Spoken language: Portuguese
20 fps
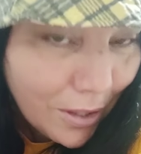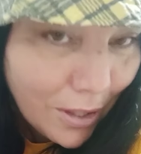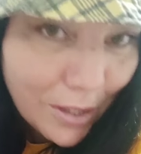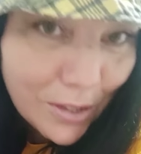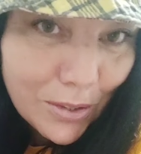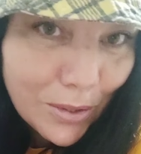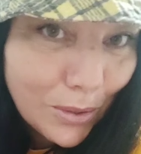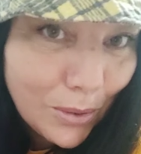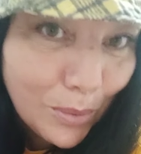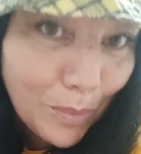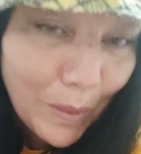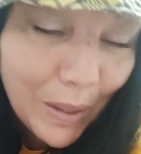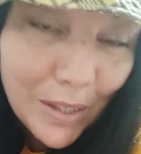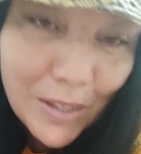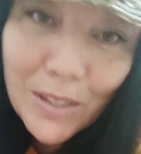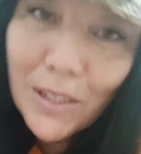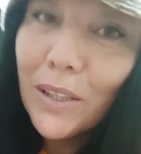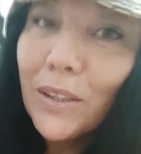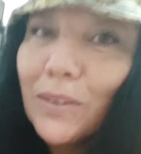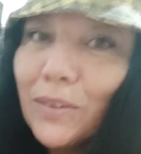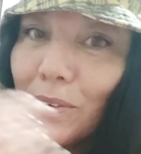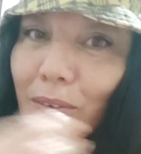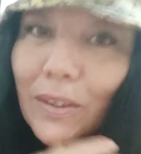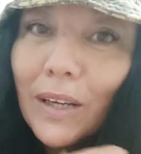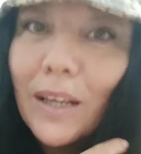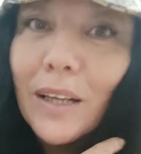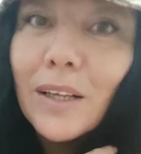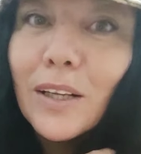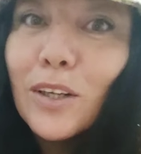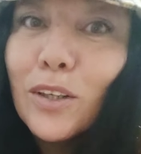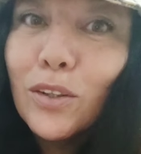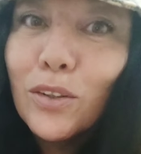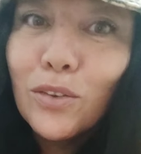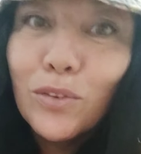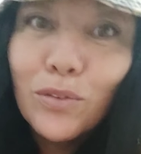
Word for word: Acho que eu tô parecendo com ela.